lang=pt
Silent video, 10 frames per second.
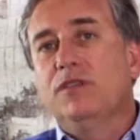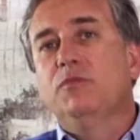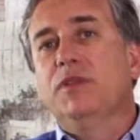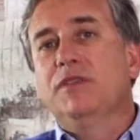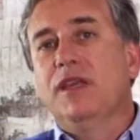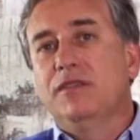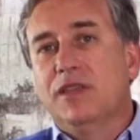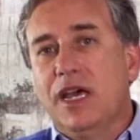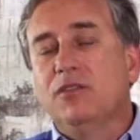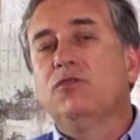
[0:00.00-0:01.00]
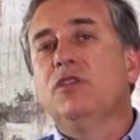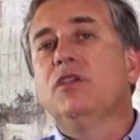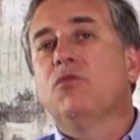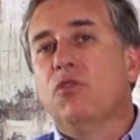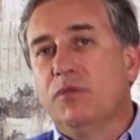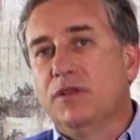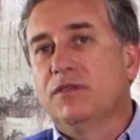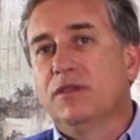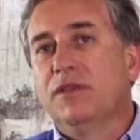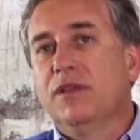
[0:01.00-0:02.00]
especializados em
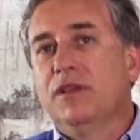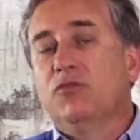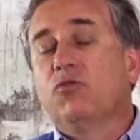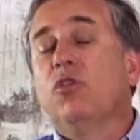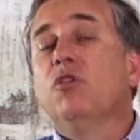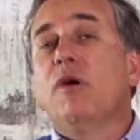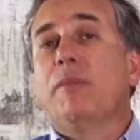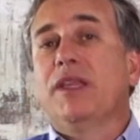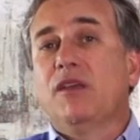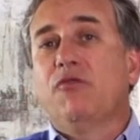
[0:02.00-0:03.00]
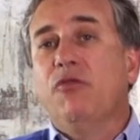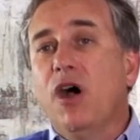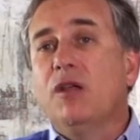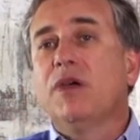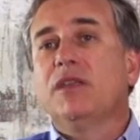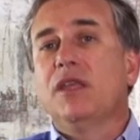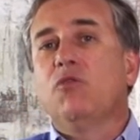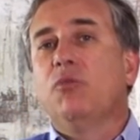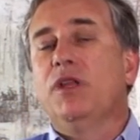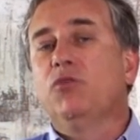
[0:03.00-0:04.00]
e-commerce. Escolham uma plataforma que tem
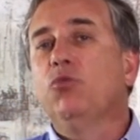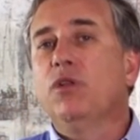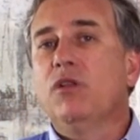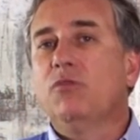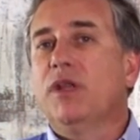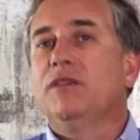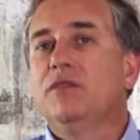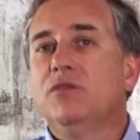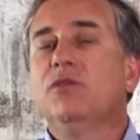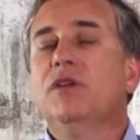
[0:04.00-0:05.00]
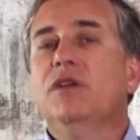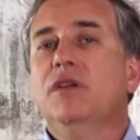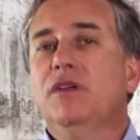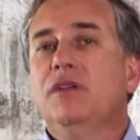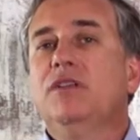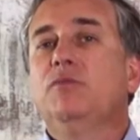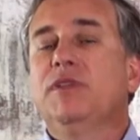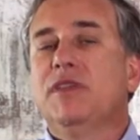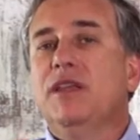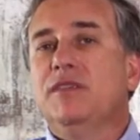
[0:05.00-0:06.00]
cobertura no Brasil de
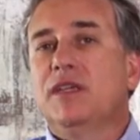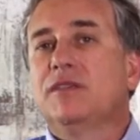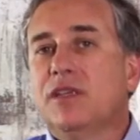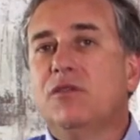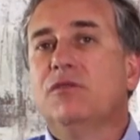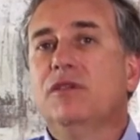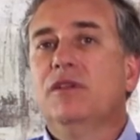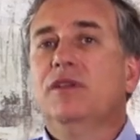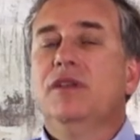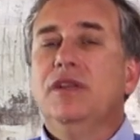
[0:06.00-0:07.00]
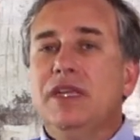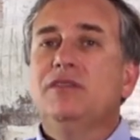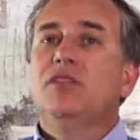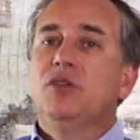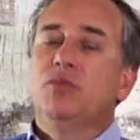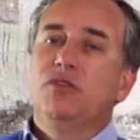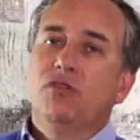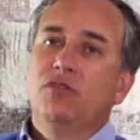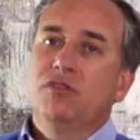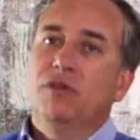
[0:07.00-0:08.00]
especialização nesse tipo de
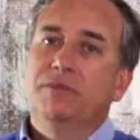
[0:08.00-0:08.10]
solução.